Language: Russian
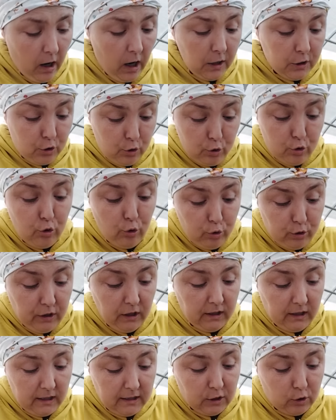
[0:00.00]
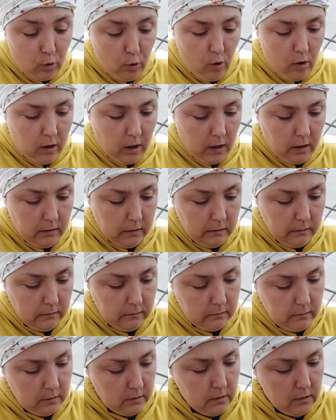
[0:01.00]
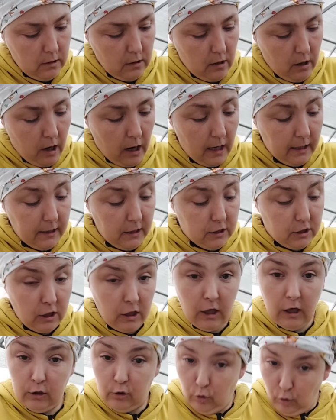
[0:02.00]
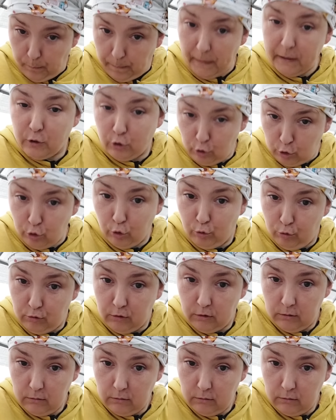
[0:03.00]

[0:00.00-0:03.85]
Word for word: а чуть-чуть это сколько? А они тебе говорят, ну по чуть-чуть.